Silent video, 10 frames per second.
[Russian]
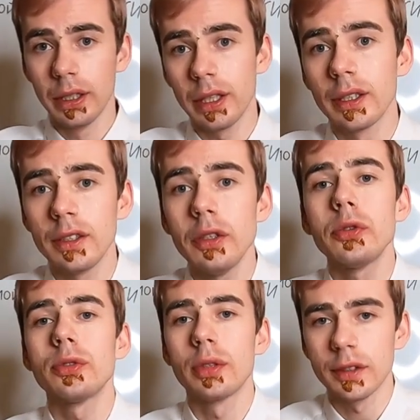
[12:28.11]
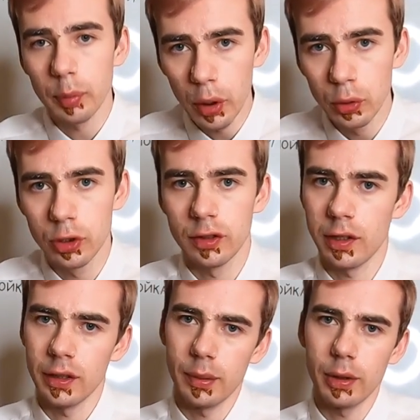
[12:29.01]
Я надеюсь у нас
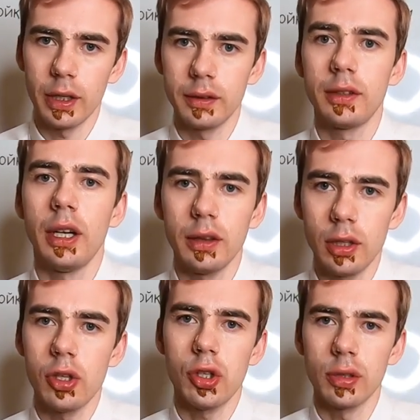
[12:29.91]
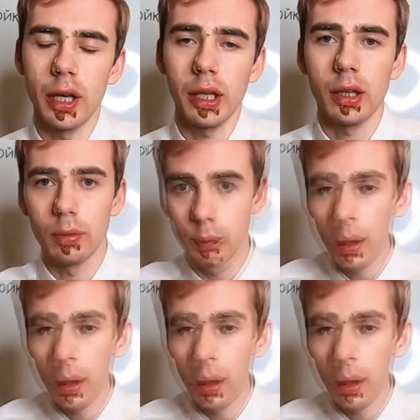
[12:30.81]
получится набрать 3000 лайков.